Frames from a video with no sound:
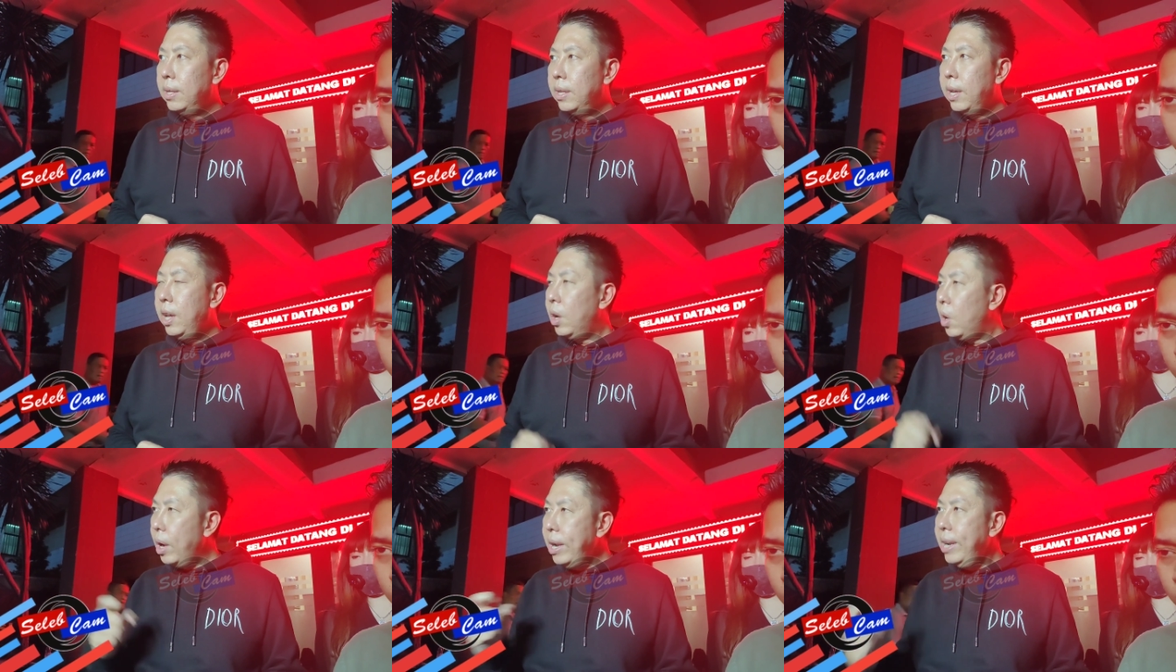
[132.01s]

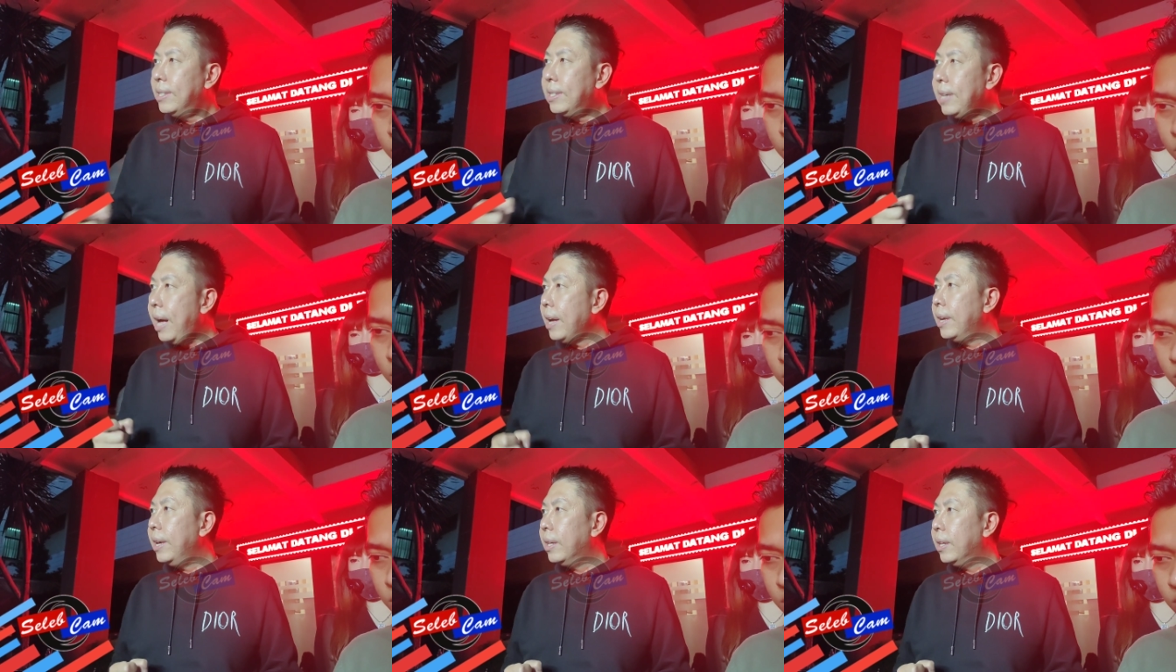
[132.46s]
jadi Roy ini
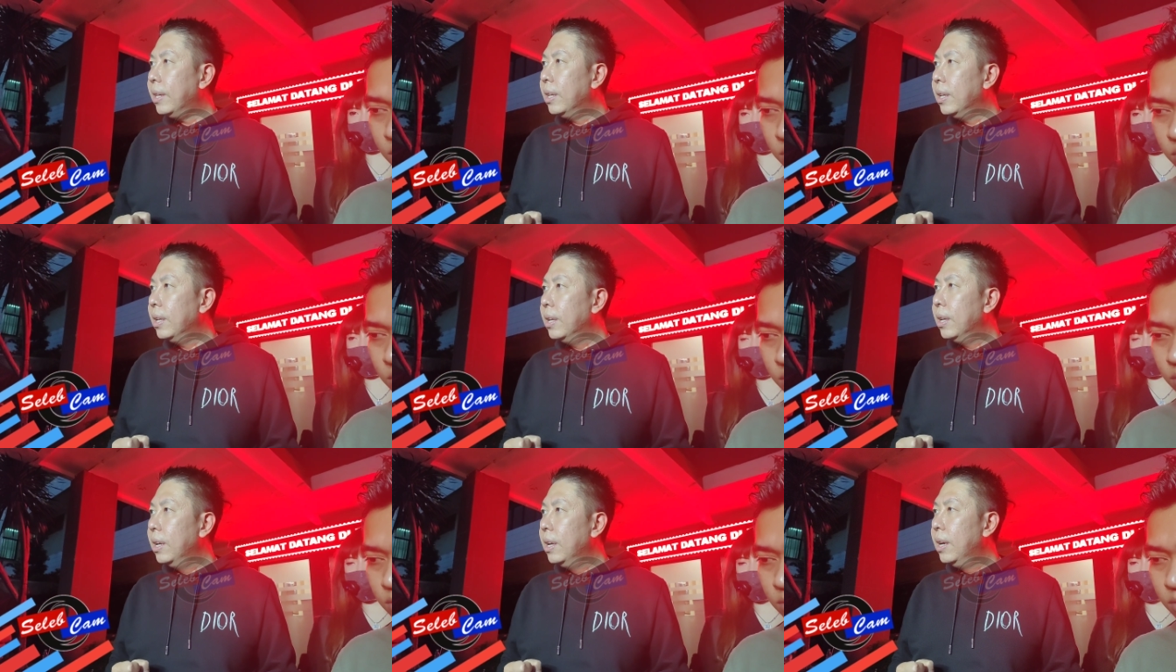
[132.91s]
sakit
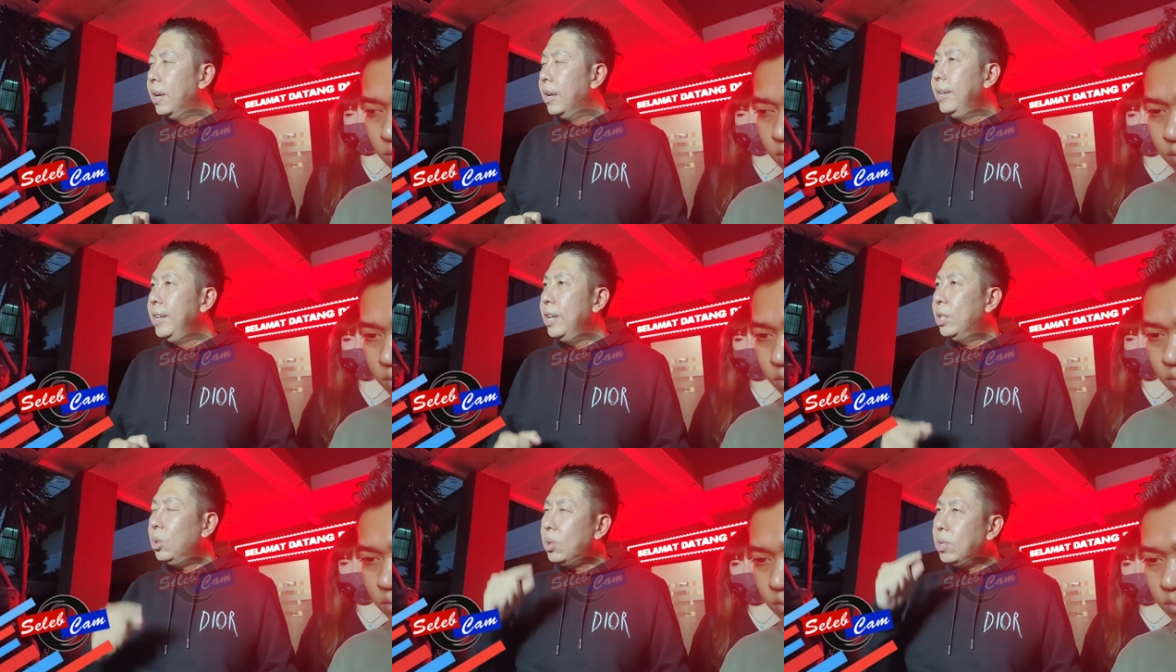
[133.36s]

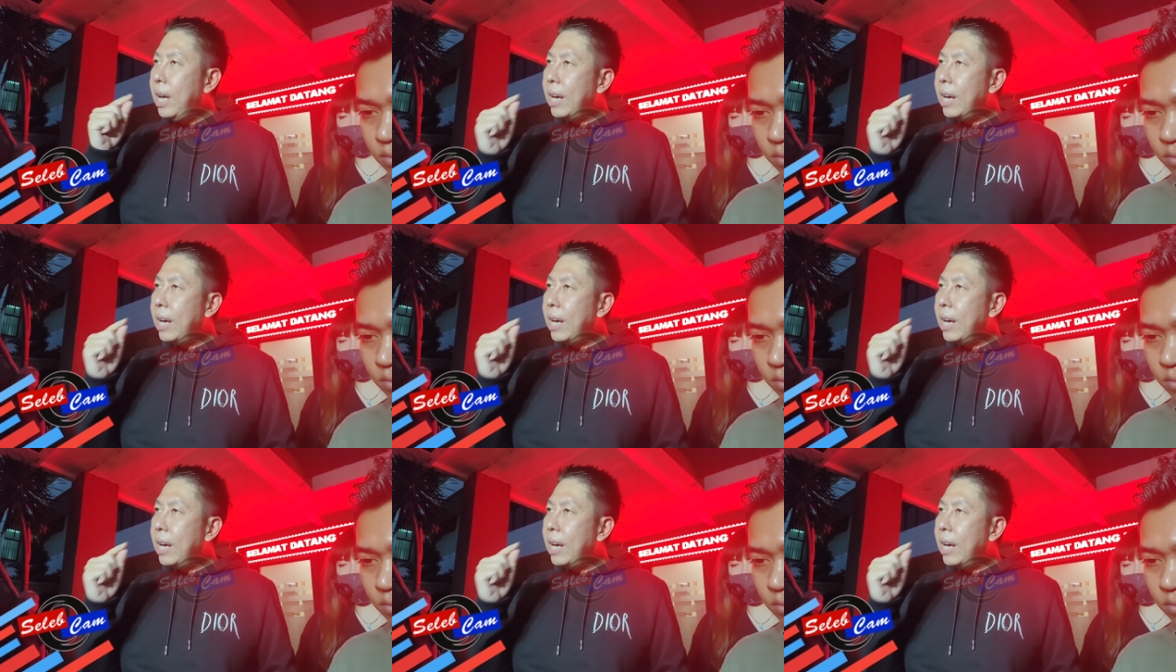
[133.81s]
dia tuh